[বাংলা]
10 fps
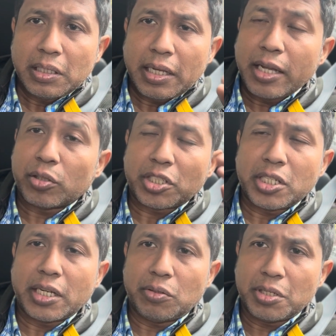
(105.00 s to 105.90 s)
এই কথা
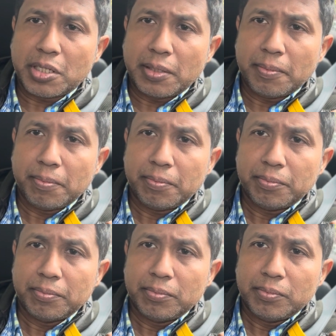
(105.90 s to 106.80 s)
স্বীকার করেছেন
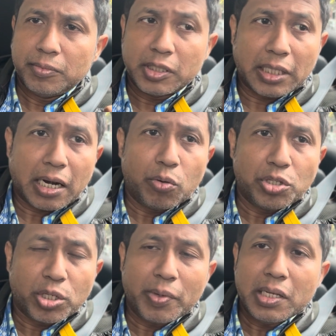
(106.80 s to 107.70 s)
যে তারা ওই
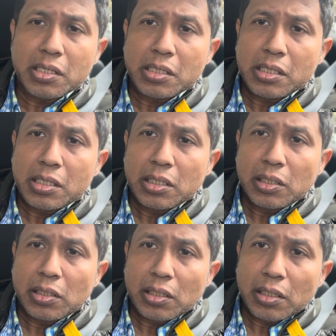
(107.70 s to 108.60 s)
সময়
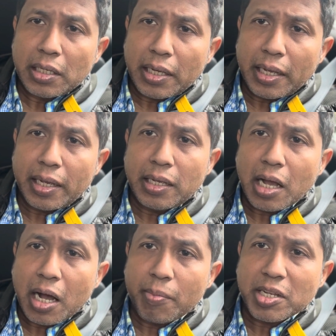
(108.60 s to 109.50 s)
এই
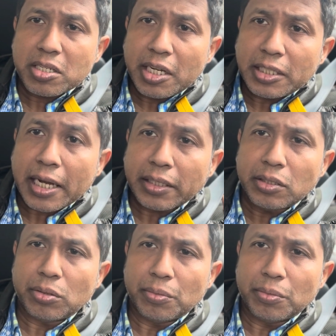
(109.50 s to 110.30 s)
হামাসকে টাকা দিত